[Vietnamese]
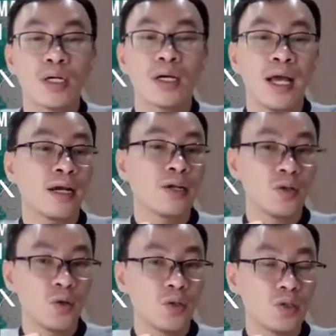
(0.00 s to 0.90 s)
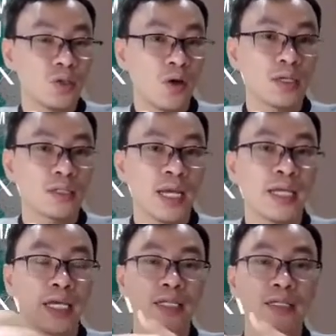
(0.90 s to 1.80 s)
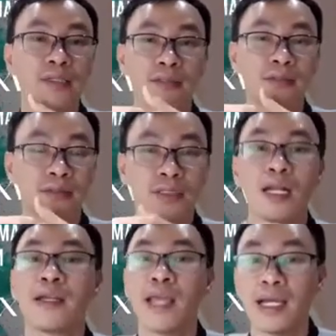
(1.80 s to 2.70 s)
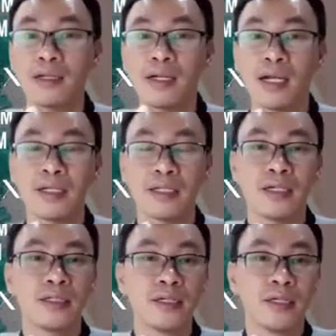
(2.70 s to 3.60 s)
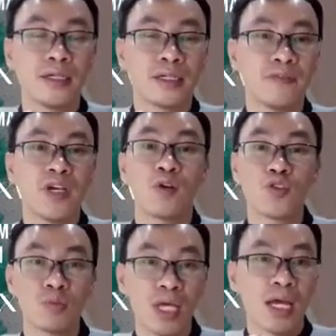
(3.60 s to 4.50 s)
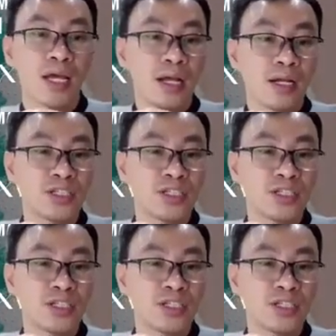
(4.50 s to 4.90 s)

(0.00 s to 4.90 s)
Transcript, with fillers: Quốc hàng Ấn Độ nó thay thế rất là nhanh cái cái cái việc của chúng ta